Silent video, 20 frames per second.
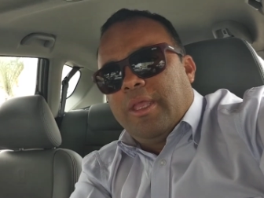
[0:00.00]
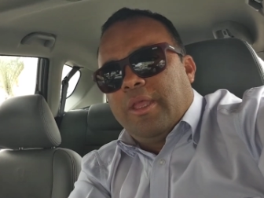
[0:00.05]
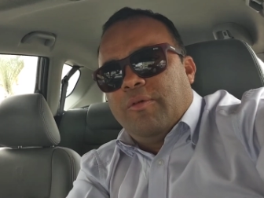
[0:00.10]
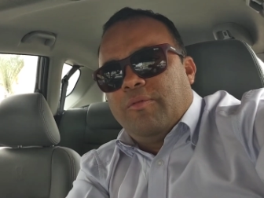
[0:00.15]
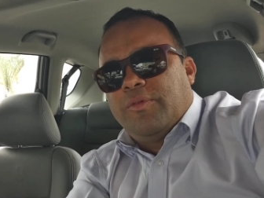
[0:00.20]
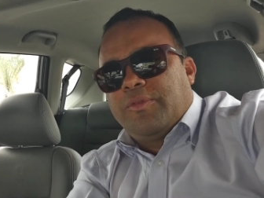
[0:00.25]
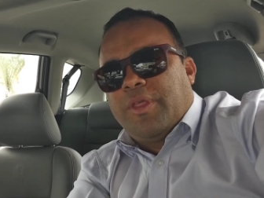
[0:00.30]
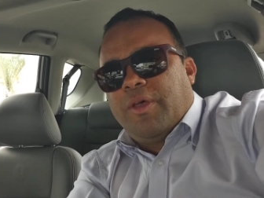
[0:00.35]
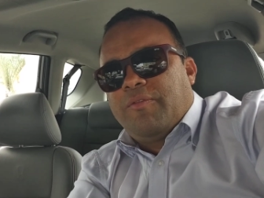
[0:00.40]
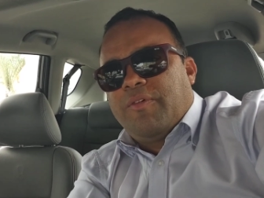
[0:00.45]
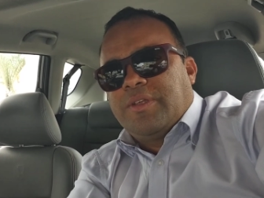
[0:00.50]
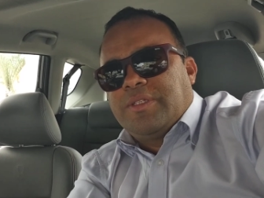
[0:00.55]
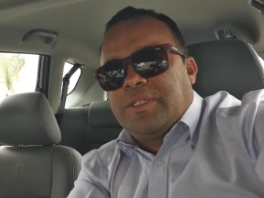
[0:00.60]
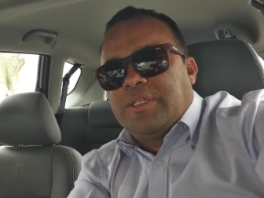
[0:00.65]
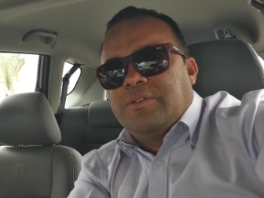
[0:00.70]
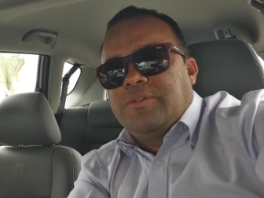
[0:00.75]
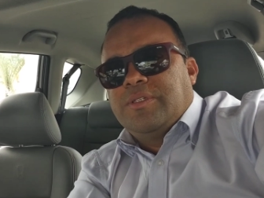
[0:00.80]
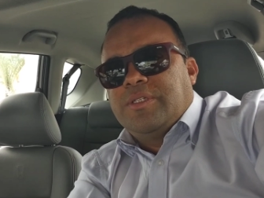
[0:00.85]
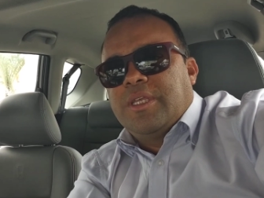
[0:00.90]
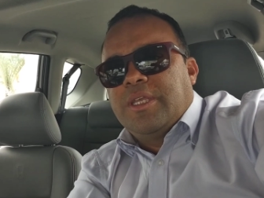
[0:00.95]
Eu vou estar tá
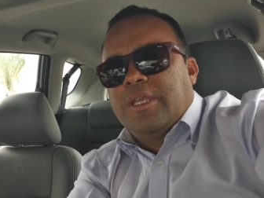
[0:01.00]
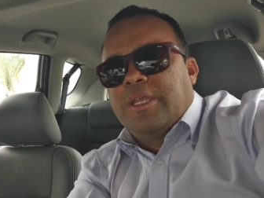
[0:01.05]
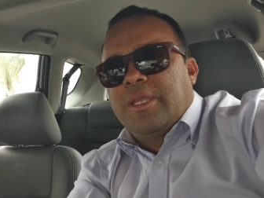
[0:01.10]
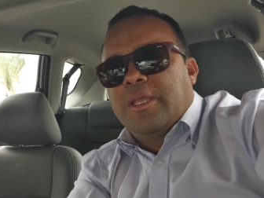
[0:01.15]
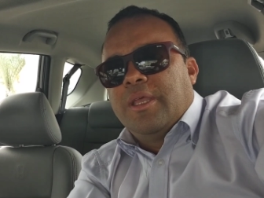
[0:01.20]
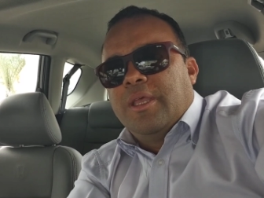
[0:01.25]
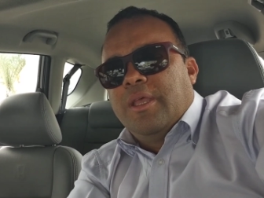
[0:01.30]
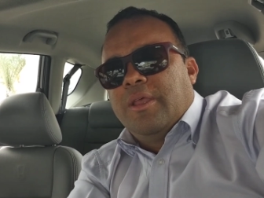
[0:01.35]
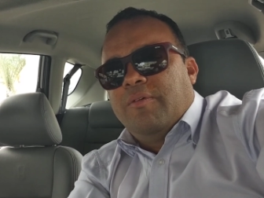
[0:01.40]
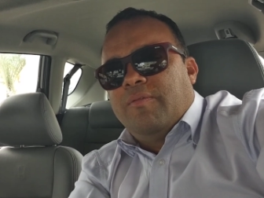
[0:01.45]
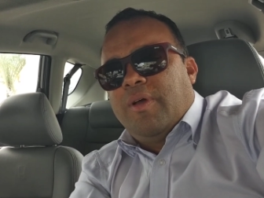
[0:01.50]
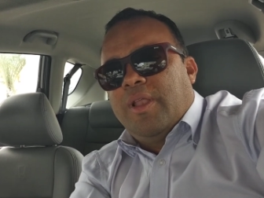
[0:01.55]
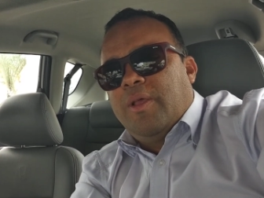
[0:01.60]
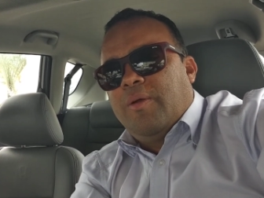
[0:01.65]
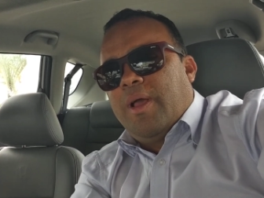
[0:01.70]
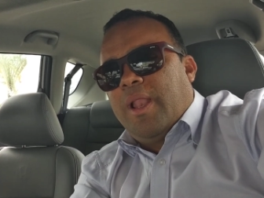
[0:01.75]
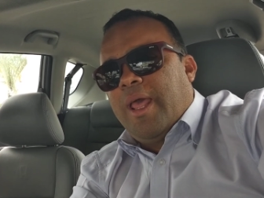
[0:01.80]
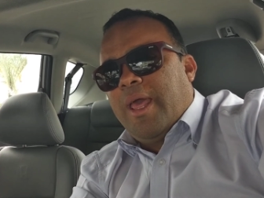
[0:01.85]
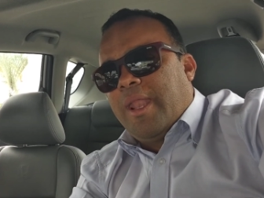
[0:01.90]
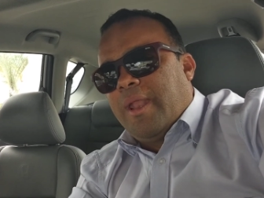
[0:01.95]
fazendo isso aí.
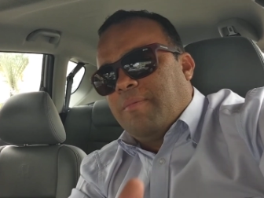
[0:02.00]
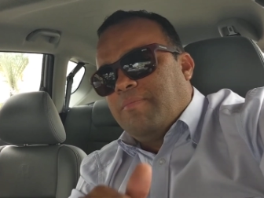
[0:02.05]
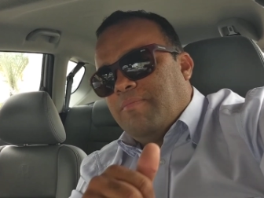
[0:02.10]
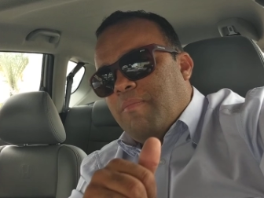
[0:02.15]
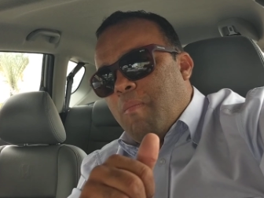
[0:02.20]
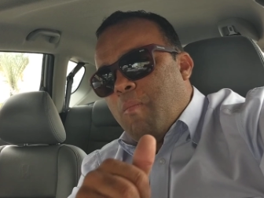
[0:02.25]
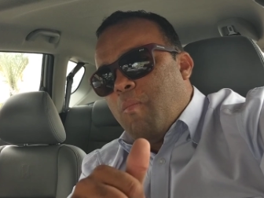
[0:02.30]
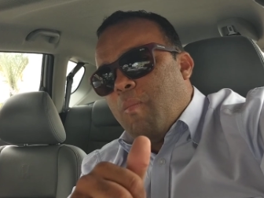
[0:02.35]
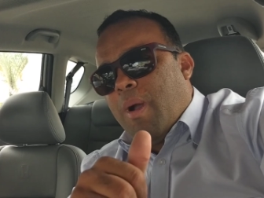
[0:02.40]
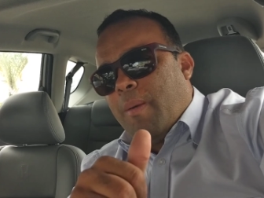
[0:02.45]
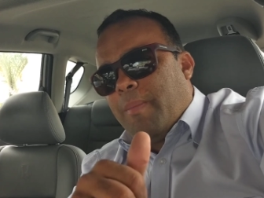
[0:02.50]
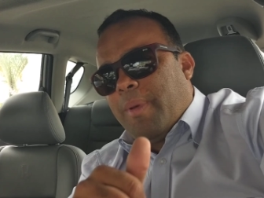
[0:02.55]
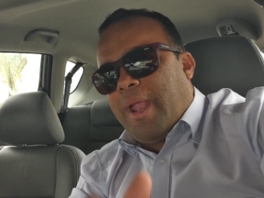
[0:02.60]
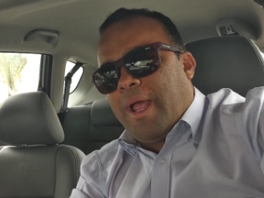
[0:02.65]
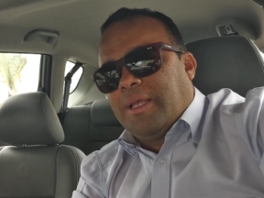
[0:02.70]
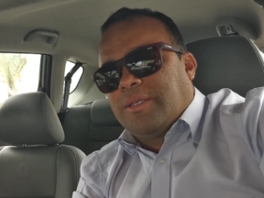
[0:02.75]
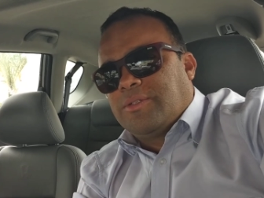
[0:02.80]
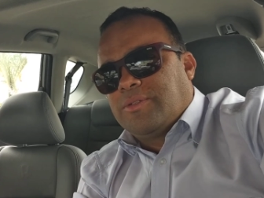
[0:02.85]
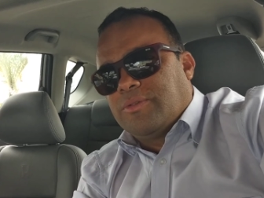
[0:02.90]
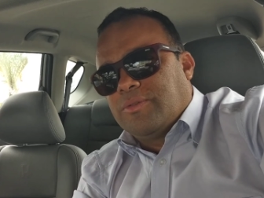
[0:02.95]
Valeu, galera. Um
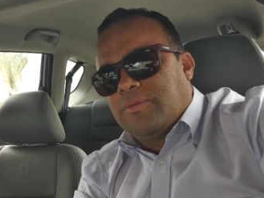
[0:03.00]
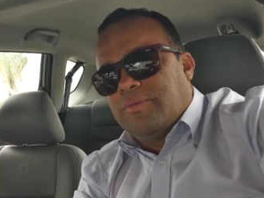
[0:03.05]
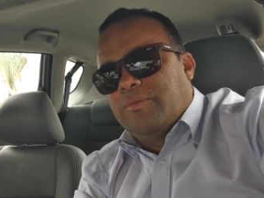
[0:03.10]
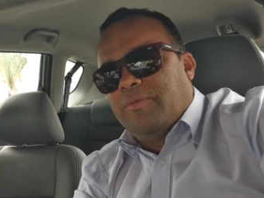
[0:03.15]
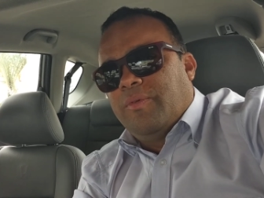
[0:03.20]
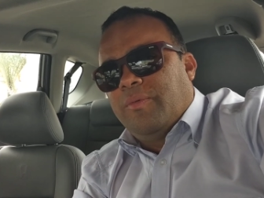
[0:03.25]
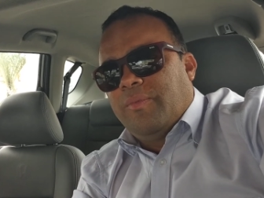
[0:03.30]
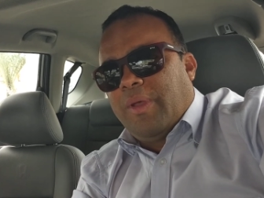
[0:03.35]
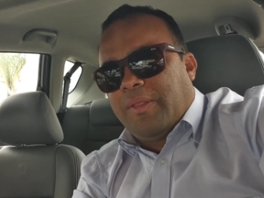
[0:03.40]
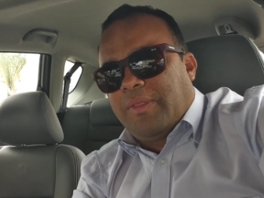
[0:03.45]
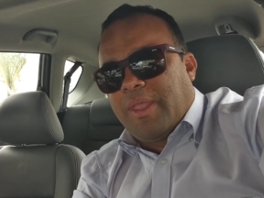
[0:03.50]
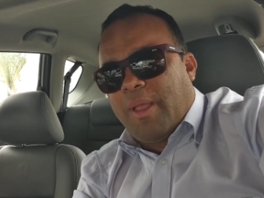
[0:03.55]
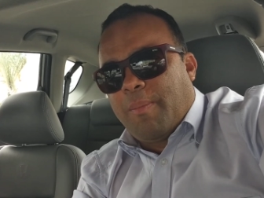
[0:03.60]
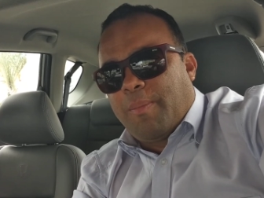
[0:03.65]
abraço. Até a